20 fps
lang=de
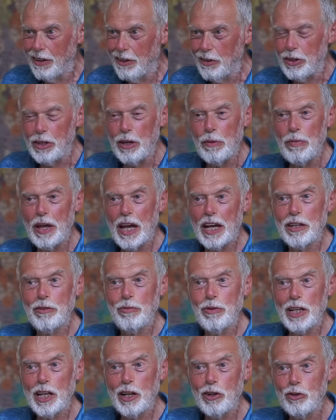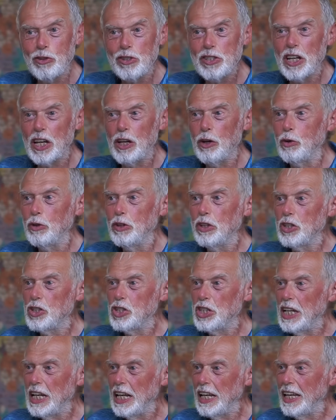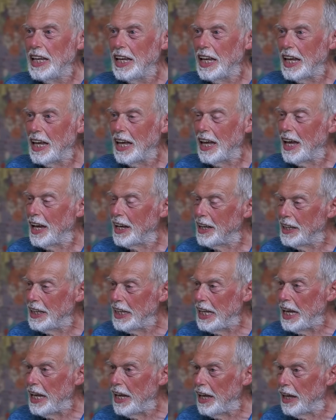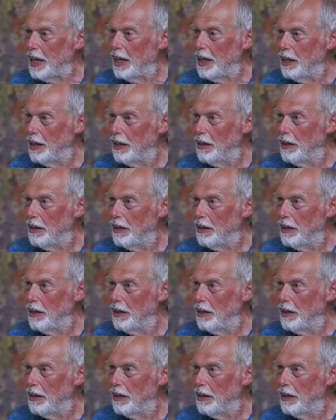Und da merkt man dann unsere unterschiedlichen Charaktere.